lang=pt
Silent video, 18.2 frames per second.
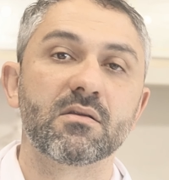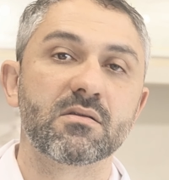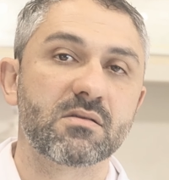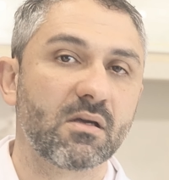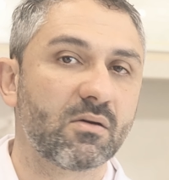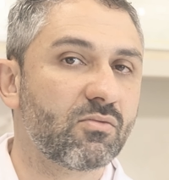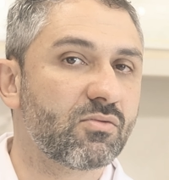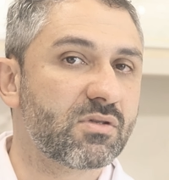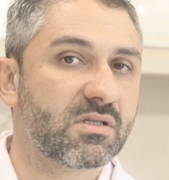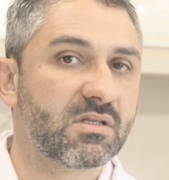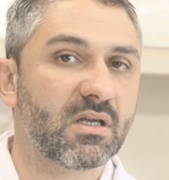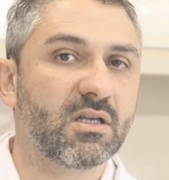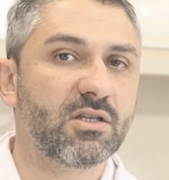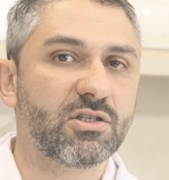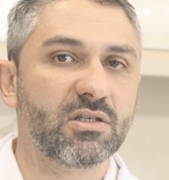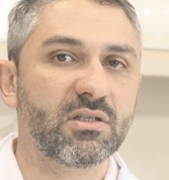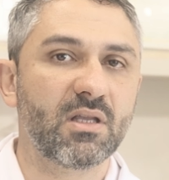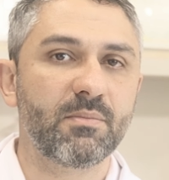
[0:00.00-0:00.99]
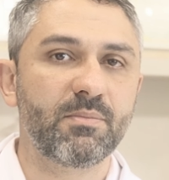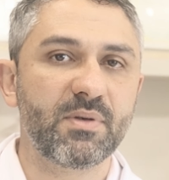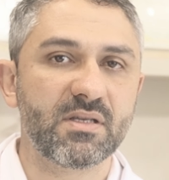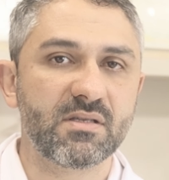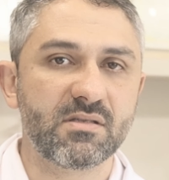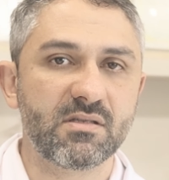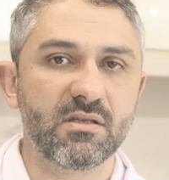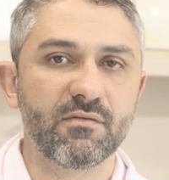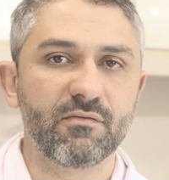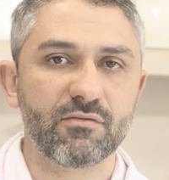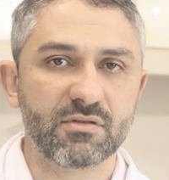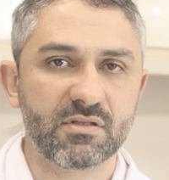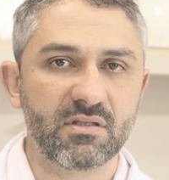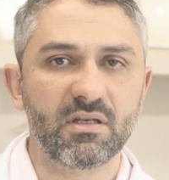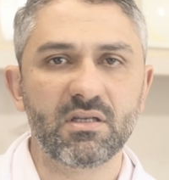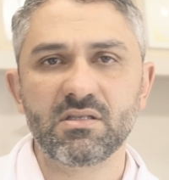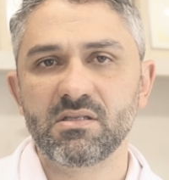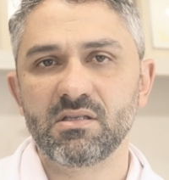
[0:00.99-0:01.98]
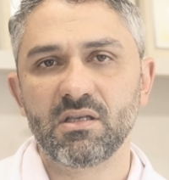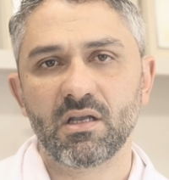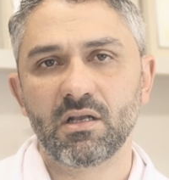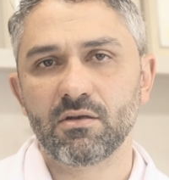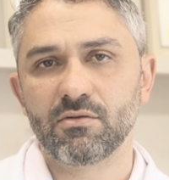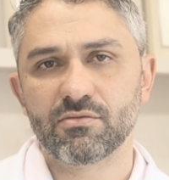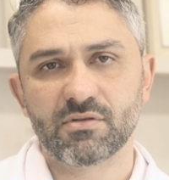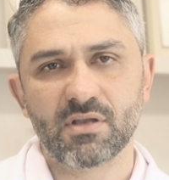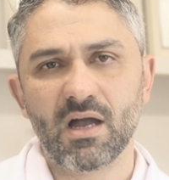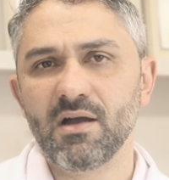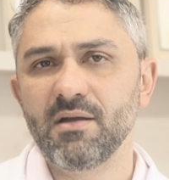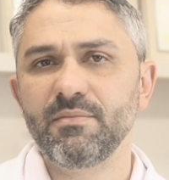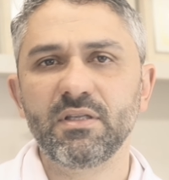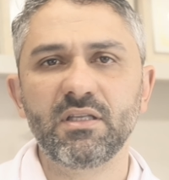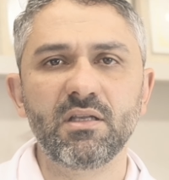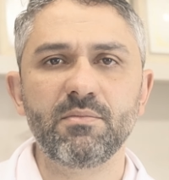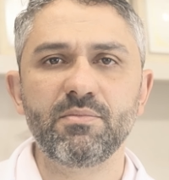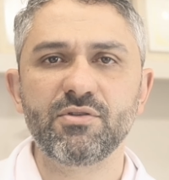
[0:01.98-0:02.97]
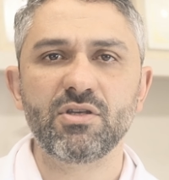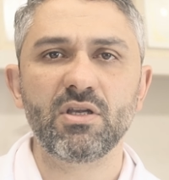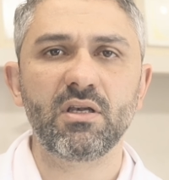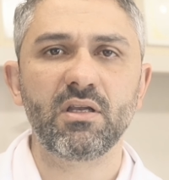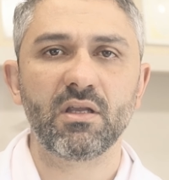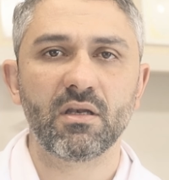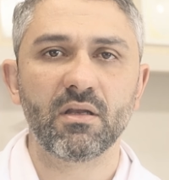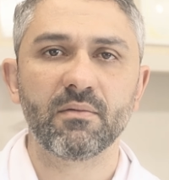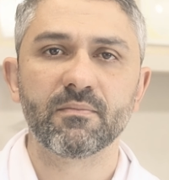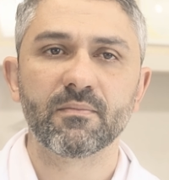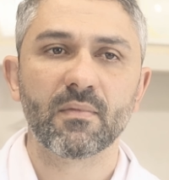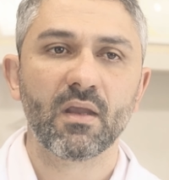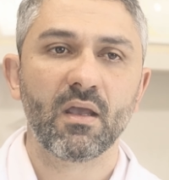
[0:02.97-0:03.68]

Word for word: São os antidepressivos tricíclicos, a amitriptilina.